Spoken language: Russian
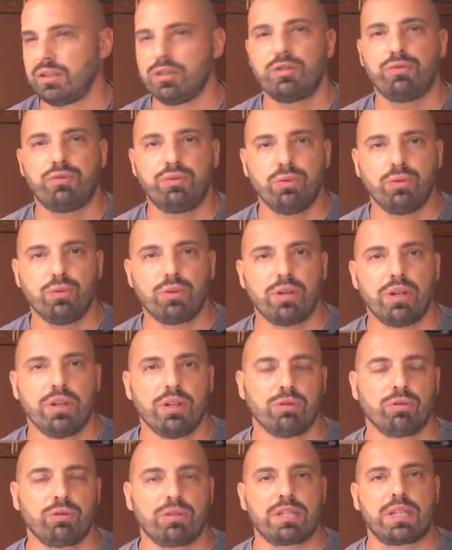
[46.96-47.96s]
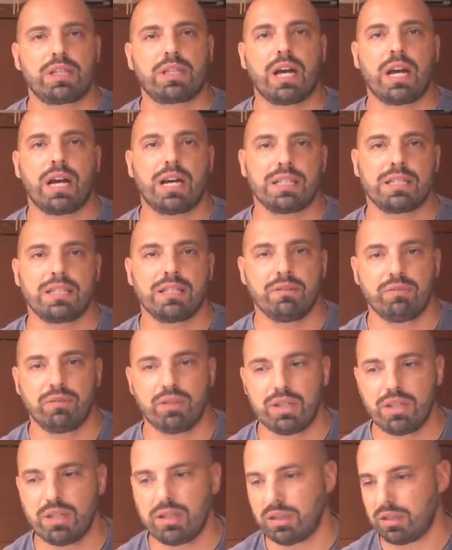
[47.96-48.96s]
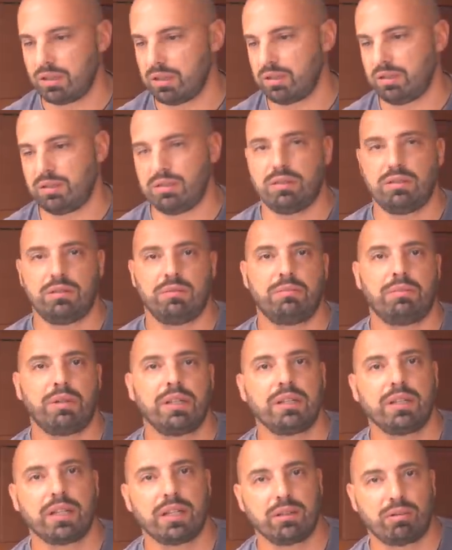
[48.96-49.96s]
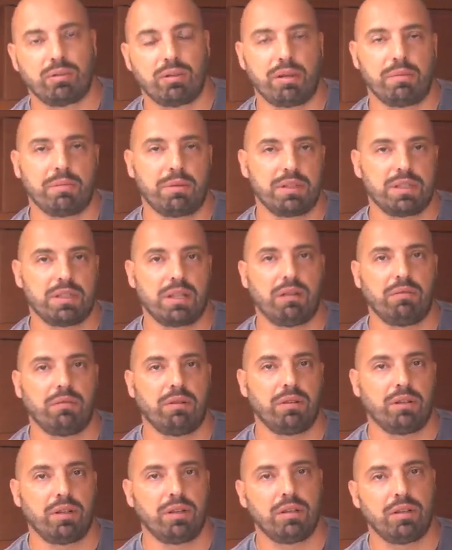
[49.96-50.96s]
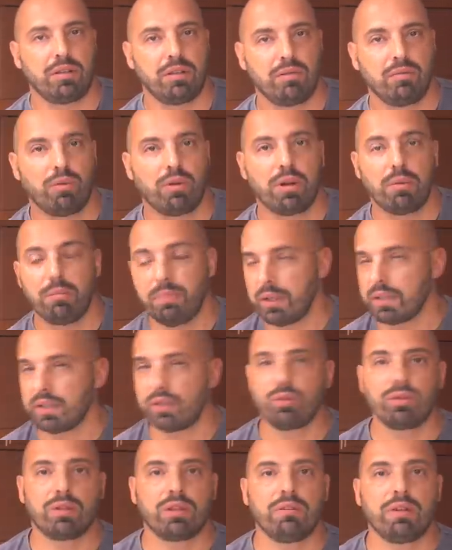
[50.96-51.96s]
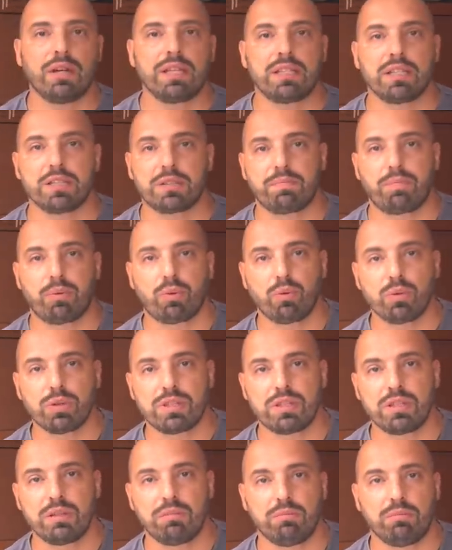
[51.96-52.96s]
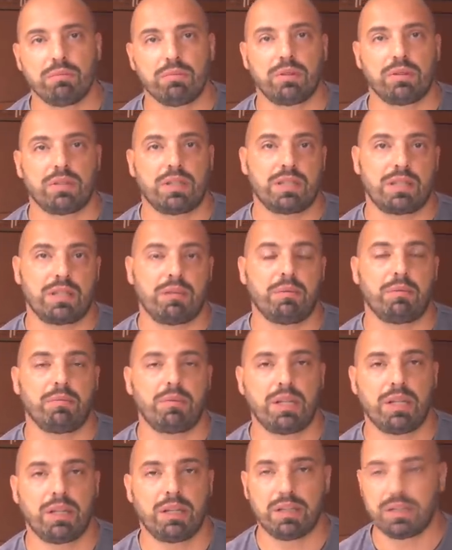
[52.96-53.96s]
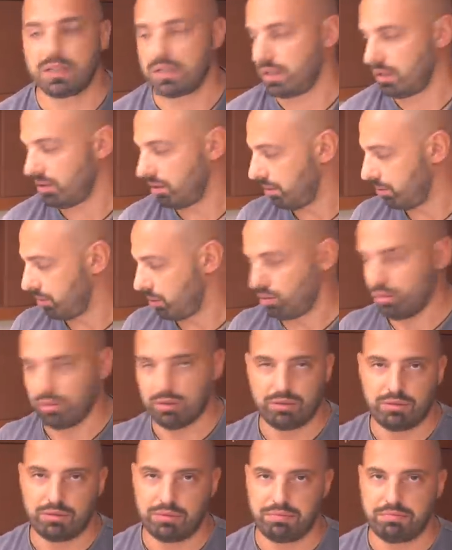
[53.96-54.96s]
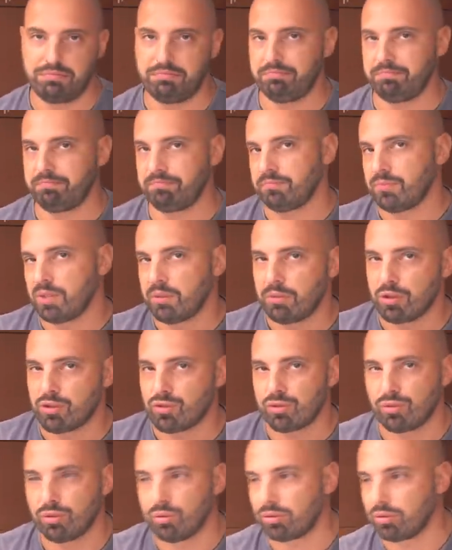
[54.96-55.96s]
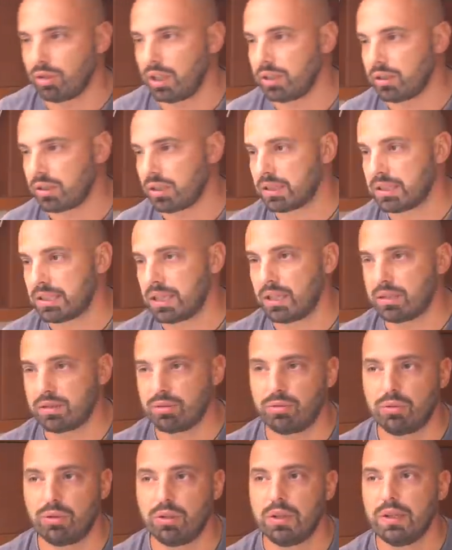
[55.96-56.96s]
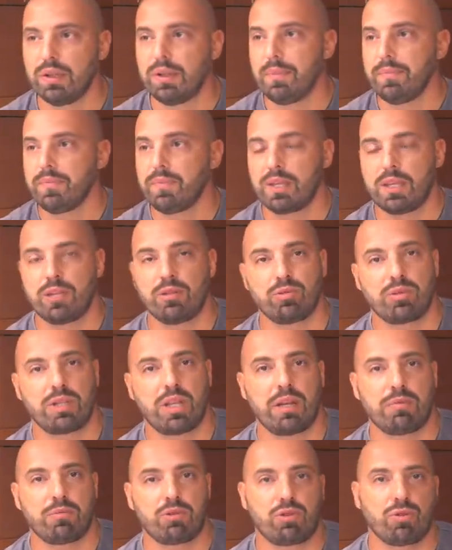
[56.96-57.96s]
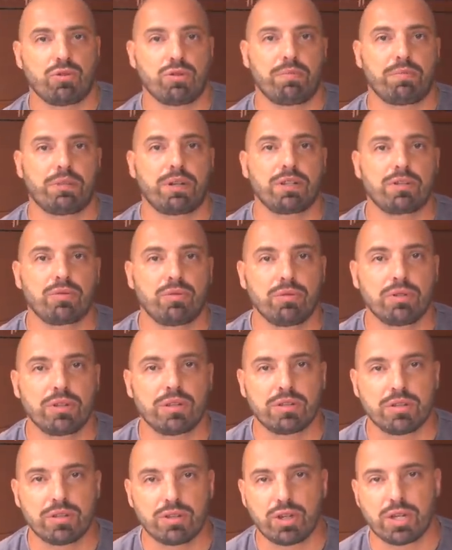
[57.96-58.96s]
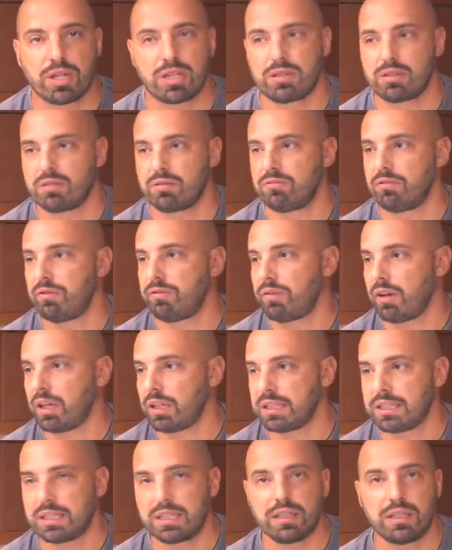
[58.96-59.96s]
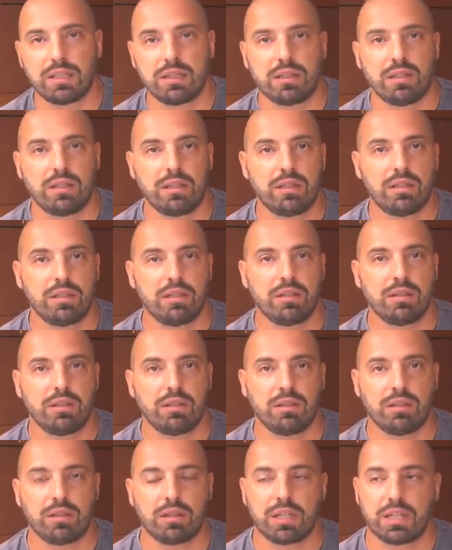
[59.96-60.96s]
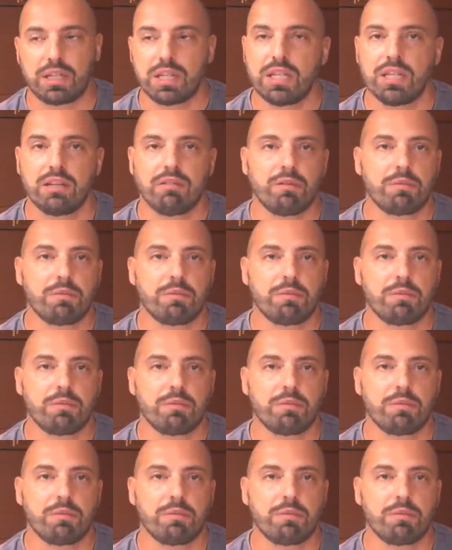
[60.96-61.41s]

Дифур. Ну, то есть это основные э, бренды, которые представлены его компанией. Ну, давайте спросим, на самом деле сделаем такой небольшую онлайн-трансляцию и узнаем, что же происходит сейчас во Франции и какие